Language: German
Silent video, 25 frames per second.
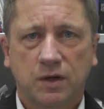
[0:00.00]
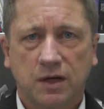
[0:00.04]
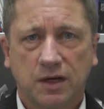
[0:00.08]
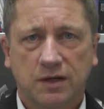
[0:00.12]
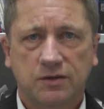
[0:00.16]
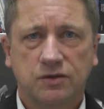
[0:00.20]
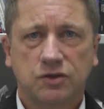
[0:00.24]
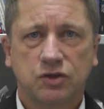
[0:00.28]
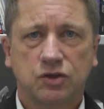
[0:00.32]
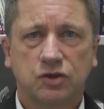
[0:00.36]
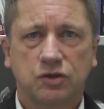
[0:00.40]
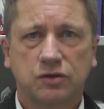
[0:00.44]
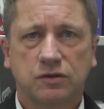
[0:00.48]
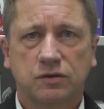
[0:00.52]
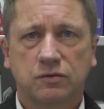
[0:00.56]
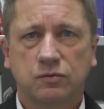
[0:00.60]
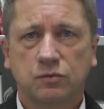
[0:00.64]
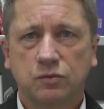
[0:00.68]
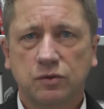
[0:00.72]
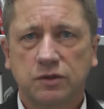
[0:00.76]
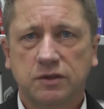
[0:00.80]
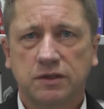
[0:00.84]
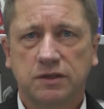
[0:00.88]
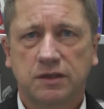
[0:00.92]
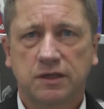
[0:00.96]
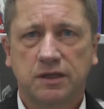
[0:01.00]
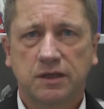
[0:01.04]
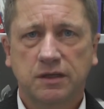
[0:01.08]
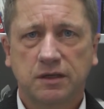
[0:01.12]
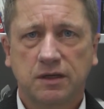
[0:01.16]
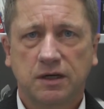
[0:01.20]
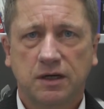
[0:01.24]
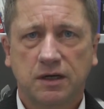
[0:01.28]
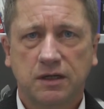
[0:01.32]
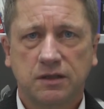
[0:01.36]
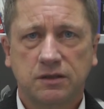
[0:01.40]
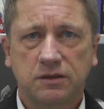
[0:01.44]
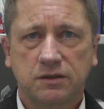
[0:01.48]
klassische gute
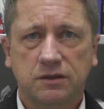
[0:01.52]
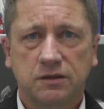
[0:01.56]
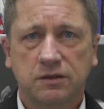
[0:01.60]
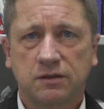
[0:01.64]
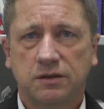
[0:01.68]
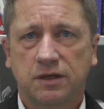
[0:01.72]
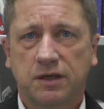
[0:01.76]
Inhalte,